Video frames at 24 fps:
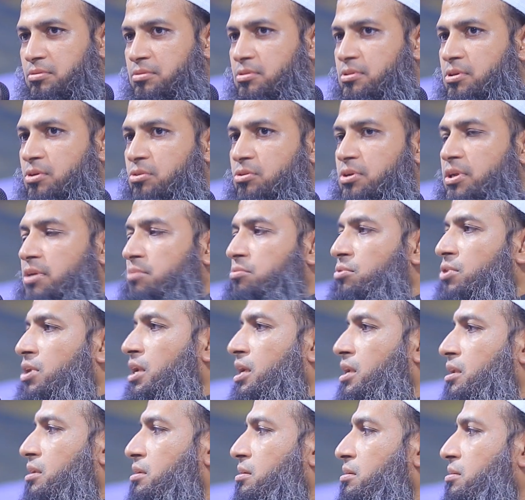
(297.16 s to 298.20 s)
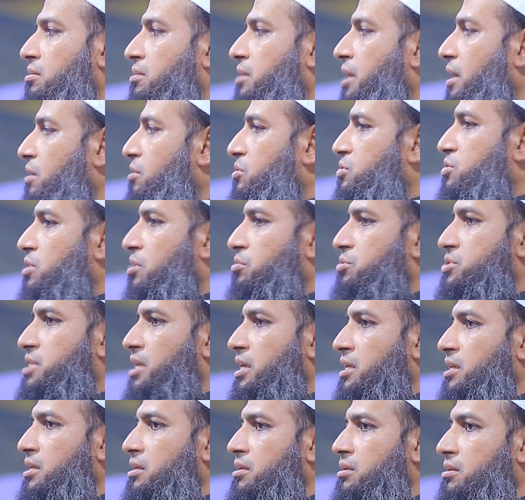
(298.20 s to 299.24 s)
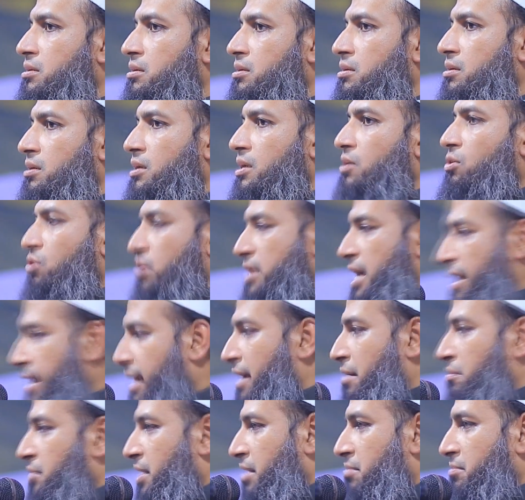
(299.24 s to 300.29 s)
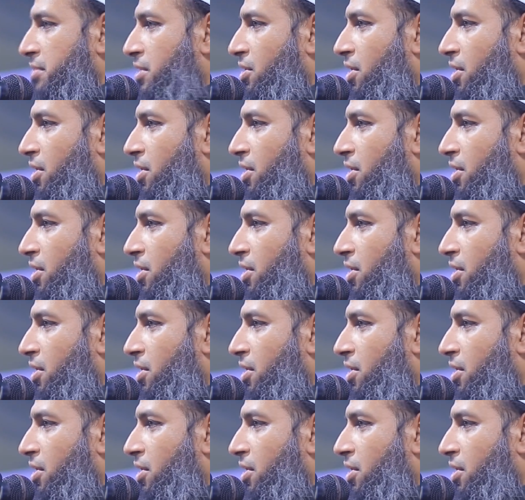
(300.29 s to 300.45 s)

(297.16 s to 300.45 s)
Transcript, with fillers: তো উনি বললেন কেন সমস্যা কি নৌকাকে এমনি এমনি